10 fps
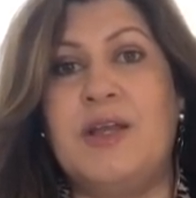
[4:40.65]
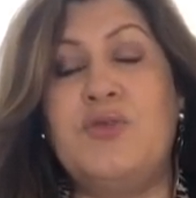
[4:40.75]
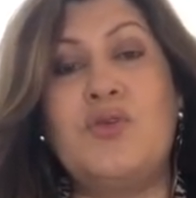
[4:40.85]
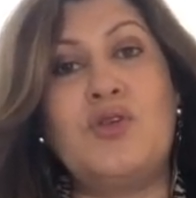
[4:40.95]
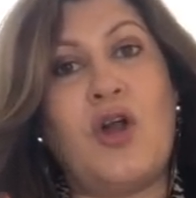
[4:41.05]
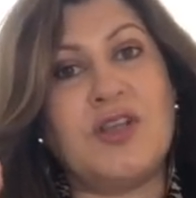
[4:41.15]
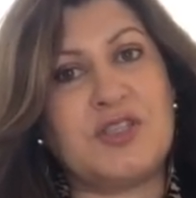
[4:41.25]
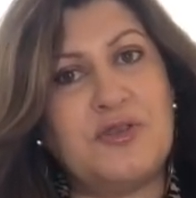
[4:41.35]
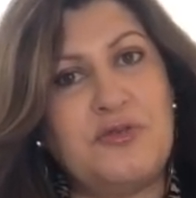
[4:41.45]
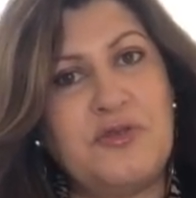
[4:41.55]
Donc
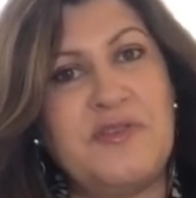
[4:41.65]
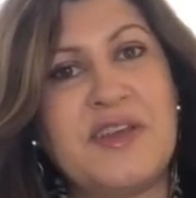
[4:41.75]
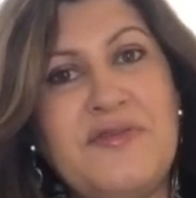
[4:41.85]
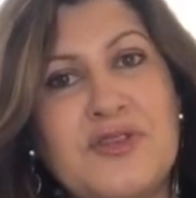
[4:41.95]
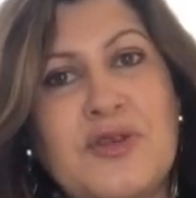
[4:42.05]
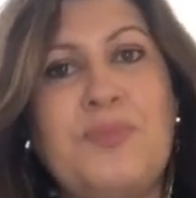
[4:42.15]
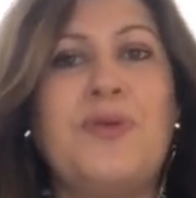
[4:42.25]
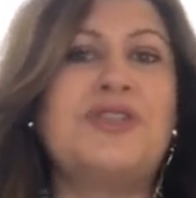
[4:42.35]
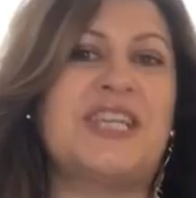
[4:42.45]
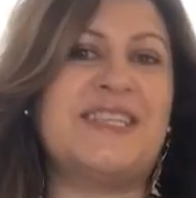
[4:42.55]
lorsque vous vivrez votre
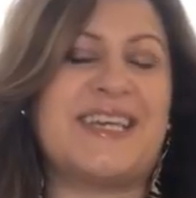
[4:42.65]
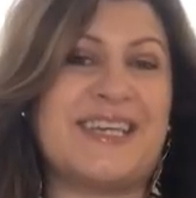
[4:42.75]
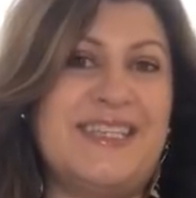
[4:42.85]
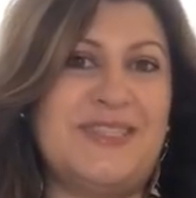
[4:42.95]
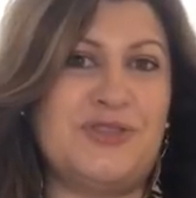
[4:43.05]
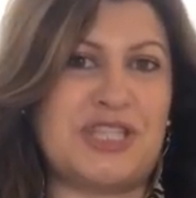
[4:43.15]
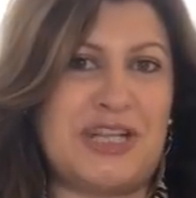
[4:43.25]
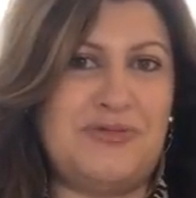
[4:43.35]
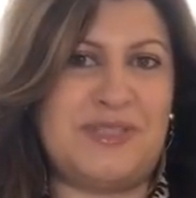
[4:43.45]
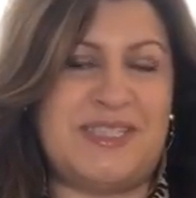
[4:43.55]
prochaine crise de
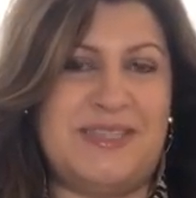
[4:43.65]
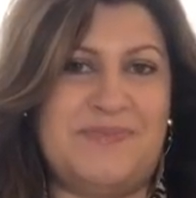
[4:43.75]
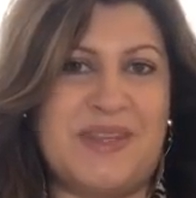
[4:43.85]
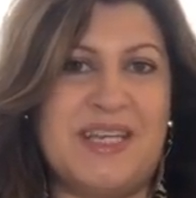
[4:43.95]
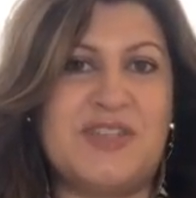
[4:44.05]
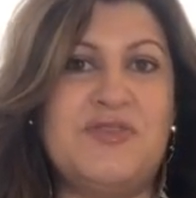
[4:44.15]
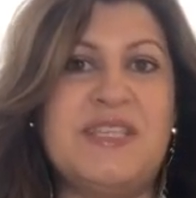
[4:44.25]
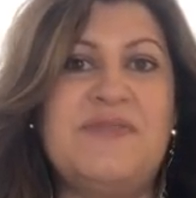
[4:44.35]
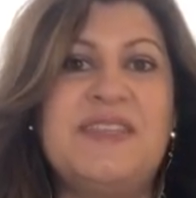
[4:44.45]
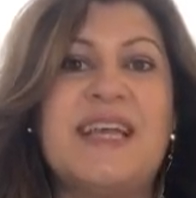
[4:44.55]
jalousie, je
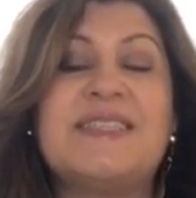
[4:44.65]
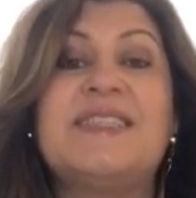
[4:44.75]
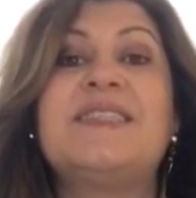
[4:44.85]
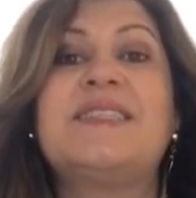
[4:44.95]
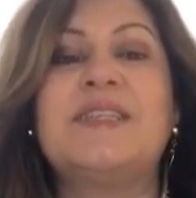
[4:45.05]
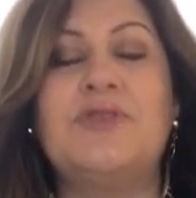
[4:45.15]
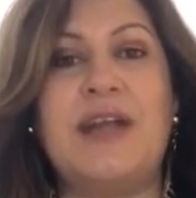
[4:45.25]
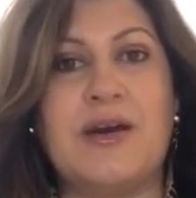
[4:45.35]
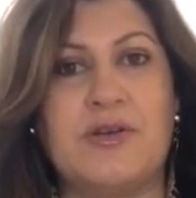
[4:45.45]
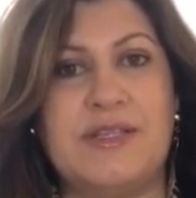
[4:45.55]
vous invite à cesser de
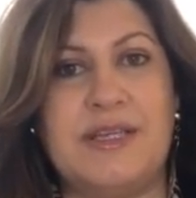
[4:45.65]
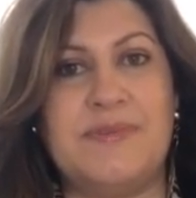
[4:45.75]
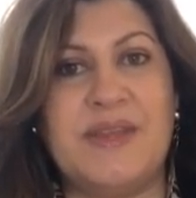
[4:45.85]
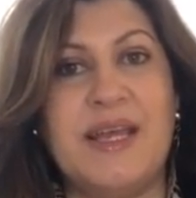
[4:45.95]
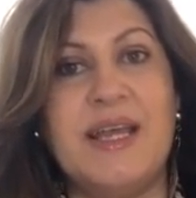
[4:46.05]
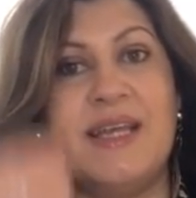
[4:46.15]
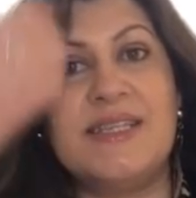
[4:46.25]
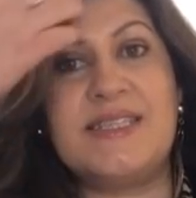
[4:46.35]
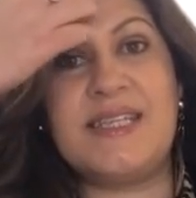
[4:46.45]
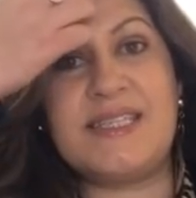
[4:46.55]
la renier.
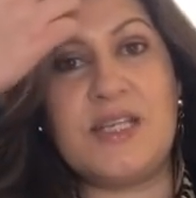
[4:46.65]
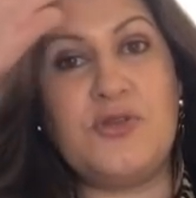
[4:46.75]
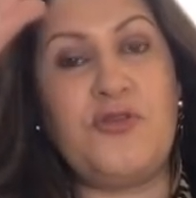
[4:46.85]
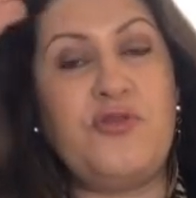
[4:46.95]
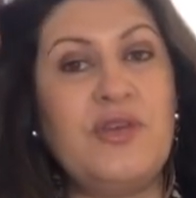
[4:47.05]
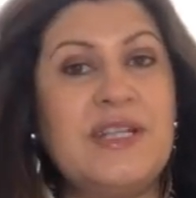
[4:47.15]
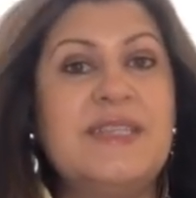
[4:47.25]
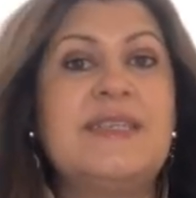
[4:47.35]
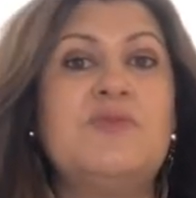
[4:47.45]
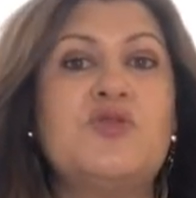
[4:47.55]
cesser de fuir
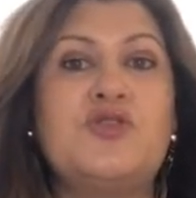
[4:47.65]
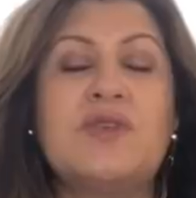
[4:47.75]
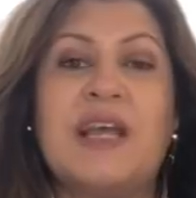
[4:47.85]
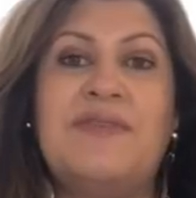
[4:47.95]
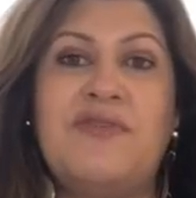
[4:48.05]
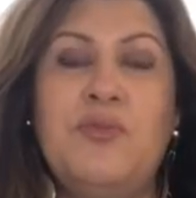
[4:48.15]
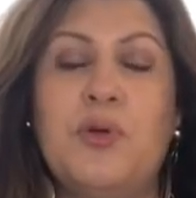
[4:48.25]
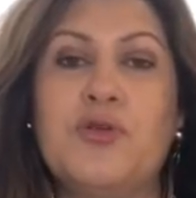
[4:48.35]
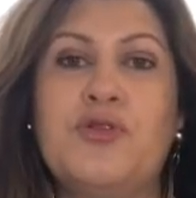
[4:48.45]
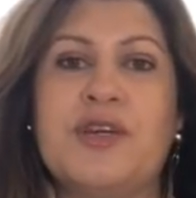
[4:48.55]
les émotions qu'elle va vous
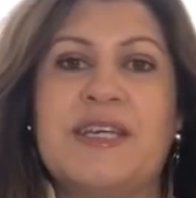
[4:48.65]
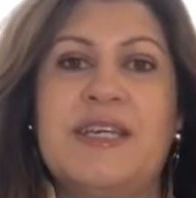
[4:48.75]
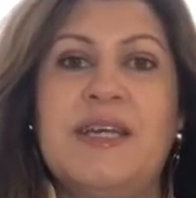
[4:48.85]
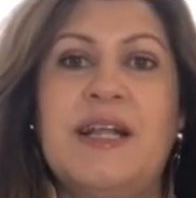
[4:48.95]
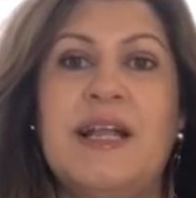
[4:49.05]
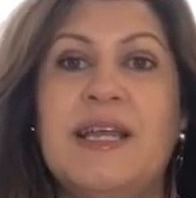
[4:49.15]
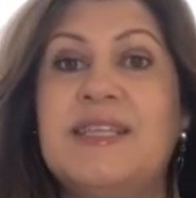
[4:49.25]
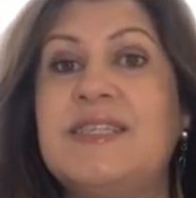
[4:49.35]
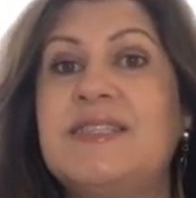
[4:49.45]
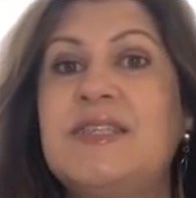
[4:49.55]
procurer et
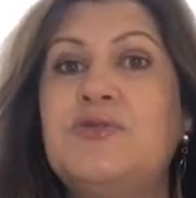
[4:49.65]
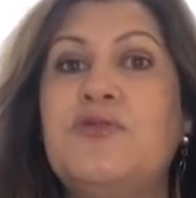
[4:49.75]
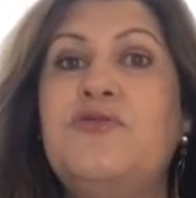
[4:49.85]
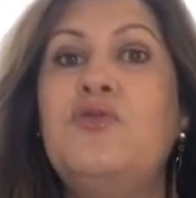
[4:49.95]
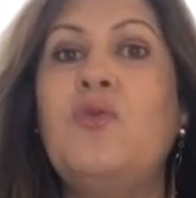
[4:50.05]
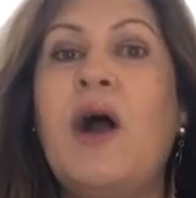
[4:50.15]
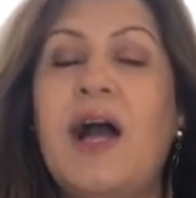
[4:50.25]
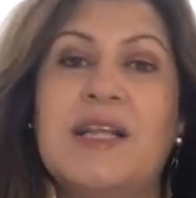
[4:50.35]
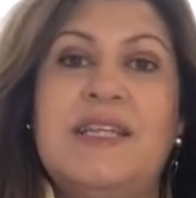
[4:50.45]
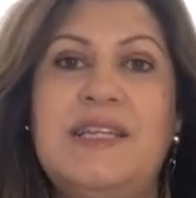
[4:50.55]
cesser de
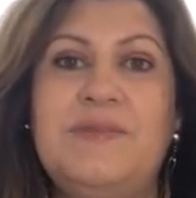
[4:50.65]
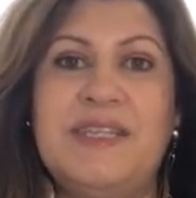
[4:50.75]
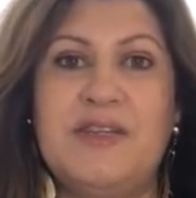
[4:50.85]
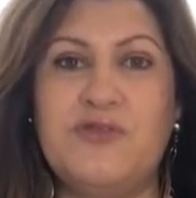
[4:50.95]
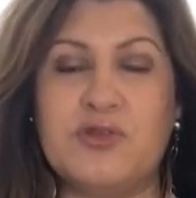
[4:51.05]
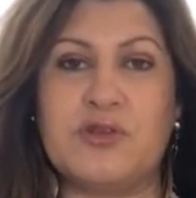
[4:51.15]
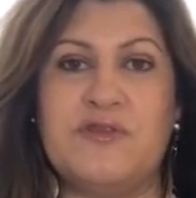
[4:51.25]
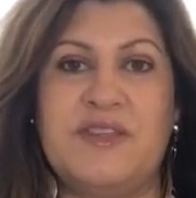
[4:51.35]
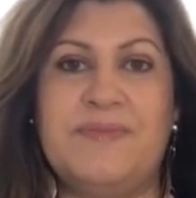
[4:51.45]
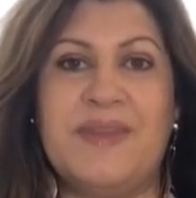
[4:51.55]
vouloir l'éliminer de votre
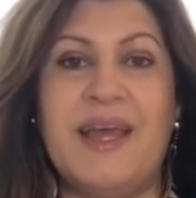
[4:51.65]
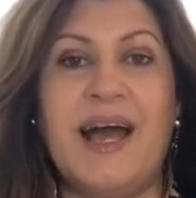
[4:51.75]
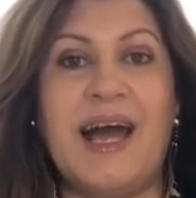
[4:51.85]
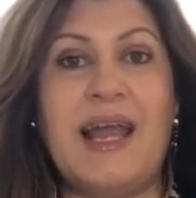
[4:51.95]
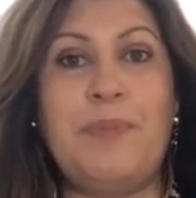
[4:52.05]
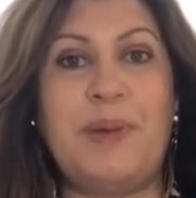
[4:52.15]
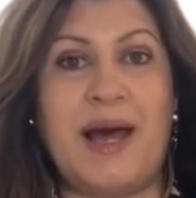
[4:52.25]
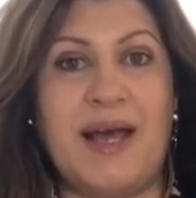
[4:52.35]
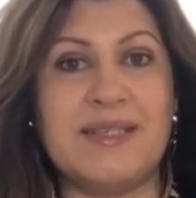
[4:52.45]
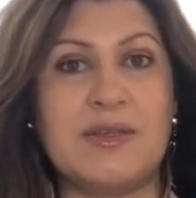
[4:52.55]
vie. À la
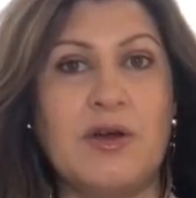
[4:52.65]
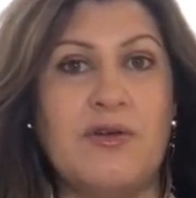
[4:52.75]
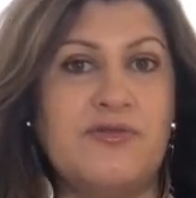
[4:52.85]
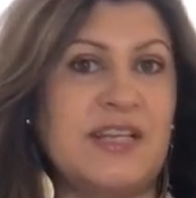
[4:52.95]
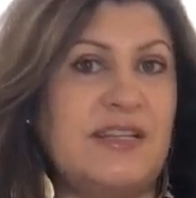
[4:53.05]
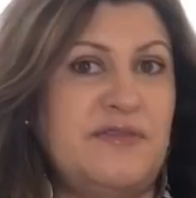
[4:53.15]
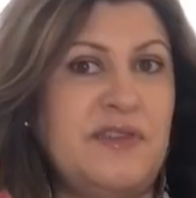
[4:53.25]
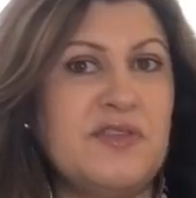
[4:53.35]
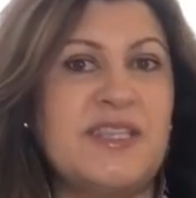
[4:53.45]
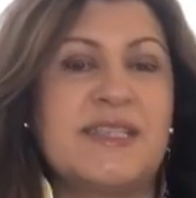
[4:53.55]
place, quand vous allez
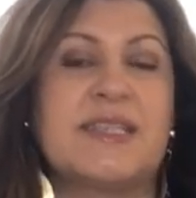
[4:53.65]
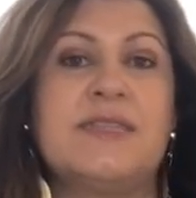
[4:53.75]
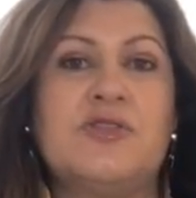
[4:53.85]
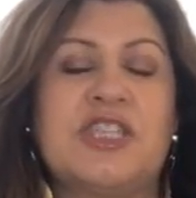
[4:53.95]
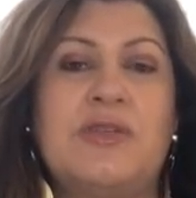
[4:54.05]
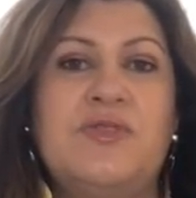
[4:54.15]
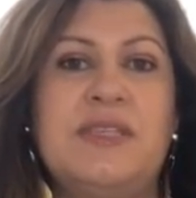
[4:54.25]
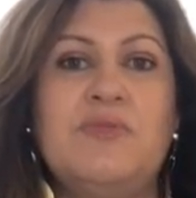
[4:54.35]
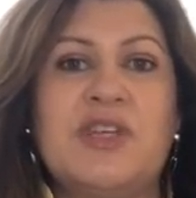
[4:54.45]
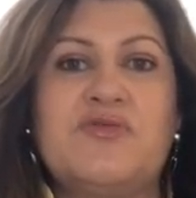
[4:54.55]
vivre cette crise de
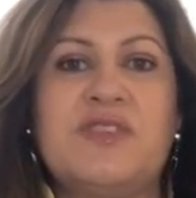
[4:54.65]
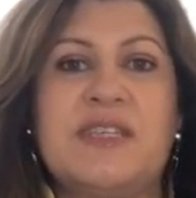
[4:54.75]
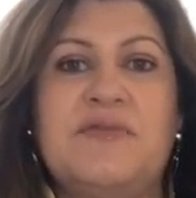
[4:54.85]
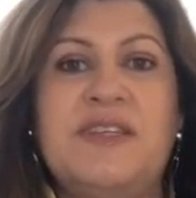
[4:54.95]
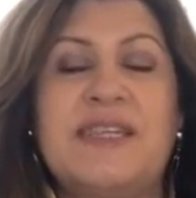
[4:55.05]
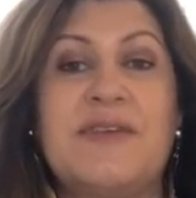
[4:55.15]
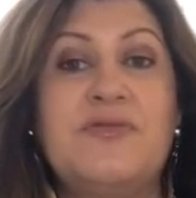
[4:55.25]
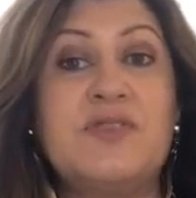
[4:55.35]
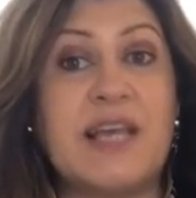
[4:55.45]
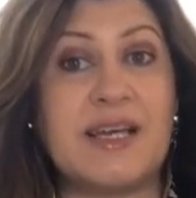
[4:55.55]
jalousie, moi je vous invite à
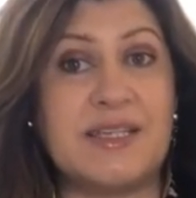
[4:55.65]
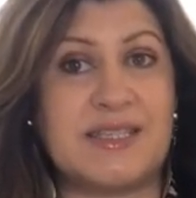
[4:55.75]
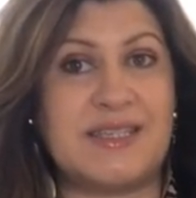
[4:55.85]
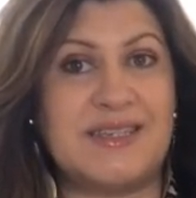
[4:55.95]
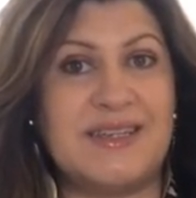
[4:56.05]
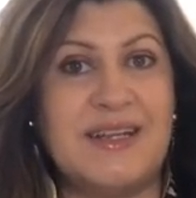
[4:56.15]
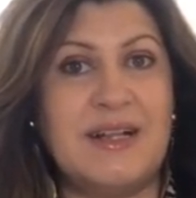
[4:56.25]
vous arrêter